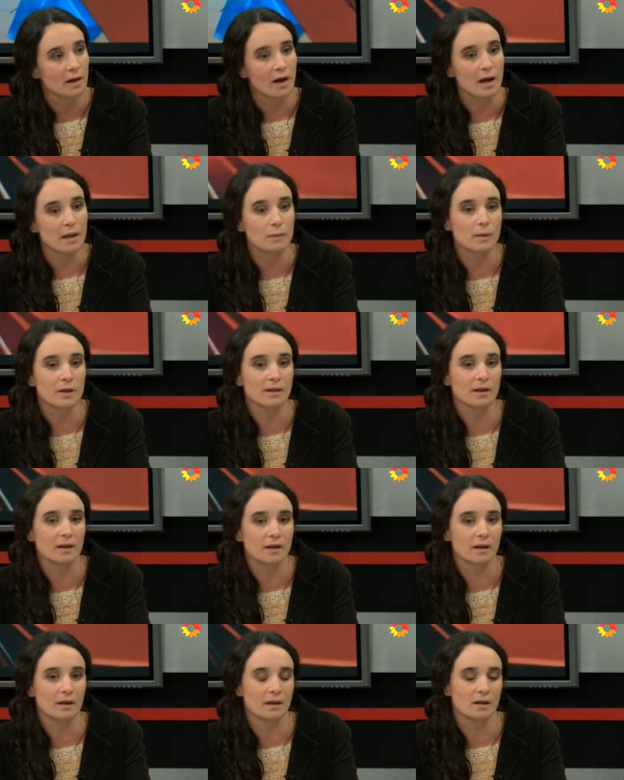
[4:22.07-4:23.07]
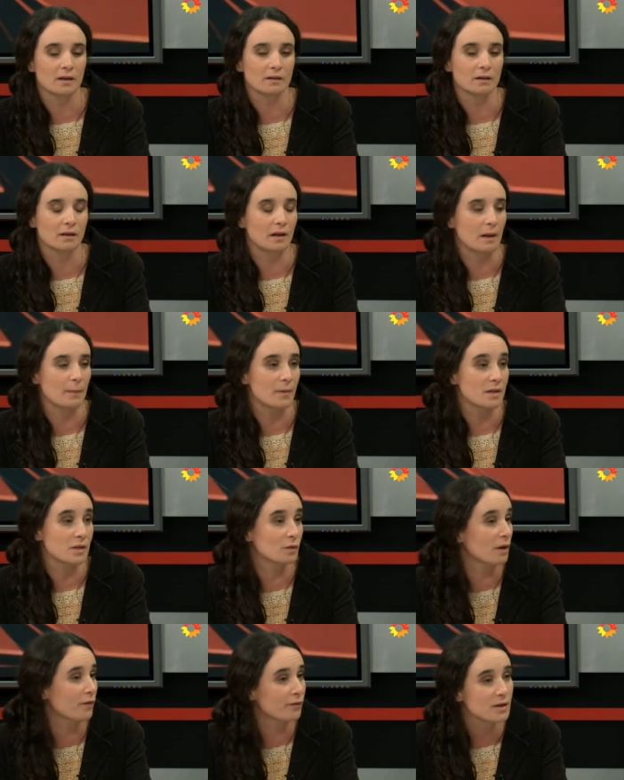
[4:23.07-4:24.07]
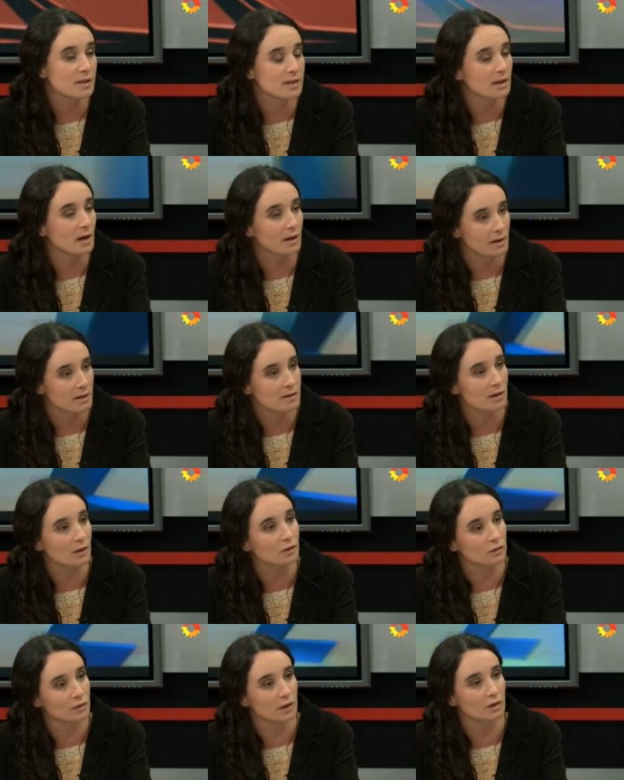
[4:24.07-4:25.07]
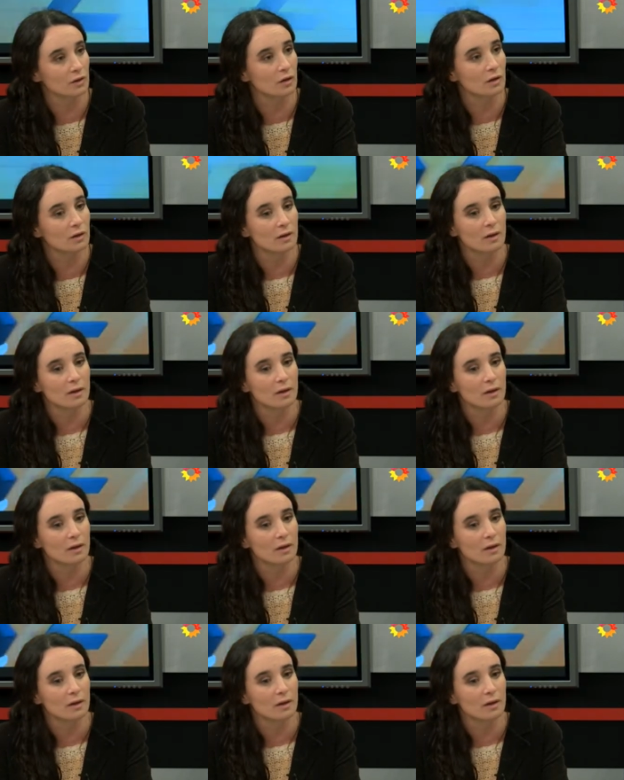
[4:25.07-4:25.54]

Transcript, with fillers: advierte que este, la persona física a quien se contrató